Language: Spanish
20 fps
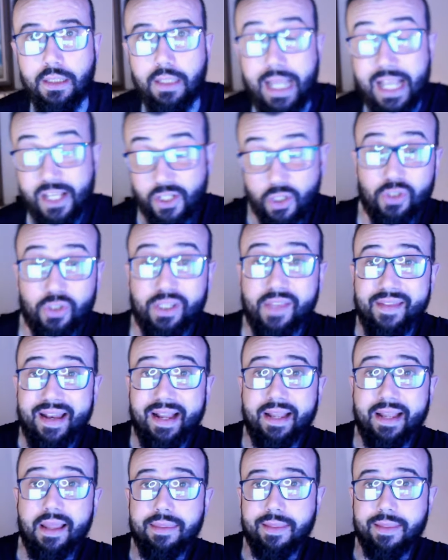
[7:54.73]
Eso lo tendrá
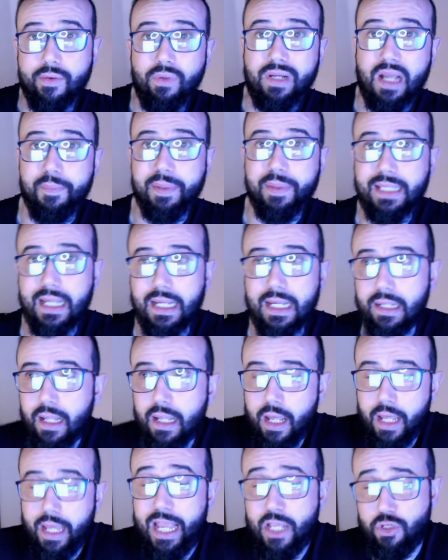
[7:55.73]
que decir un capitán,
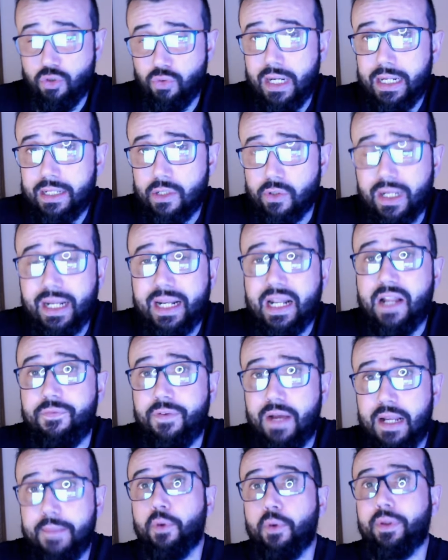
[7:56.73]
es un error
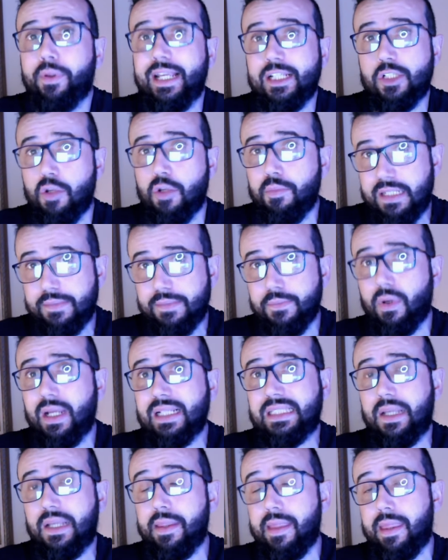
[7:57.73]
garrafal porque es lo mismo que
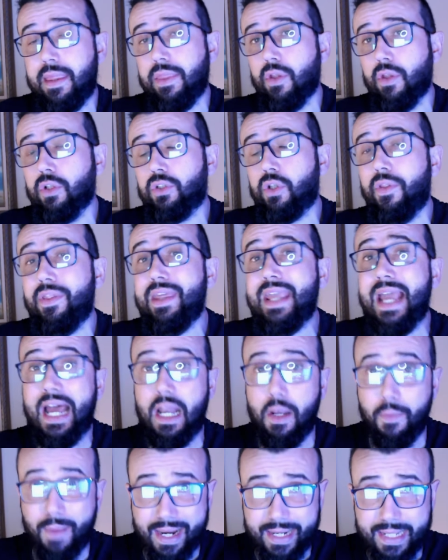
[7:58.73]
estaba diciendo el otro día
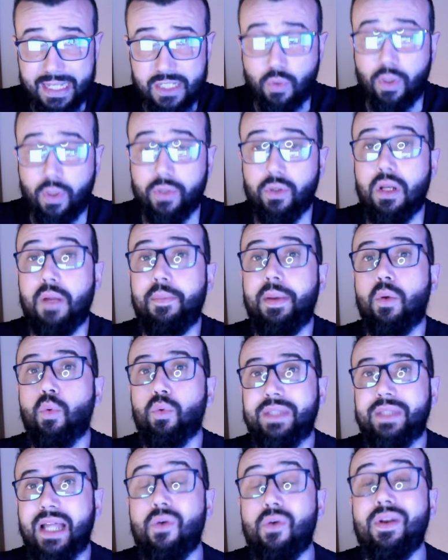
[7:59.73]
Álvarez cuando le
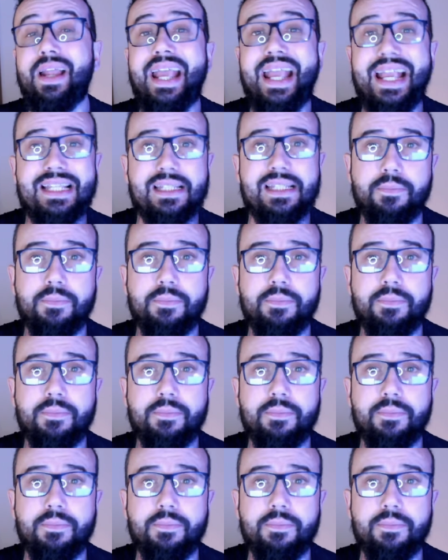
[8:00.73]
preguntaron ¿es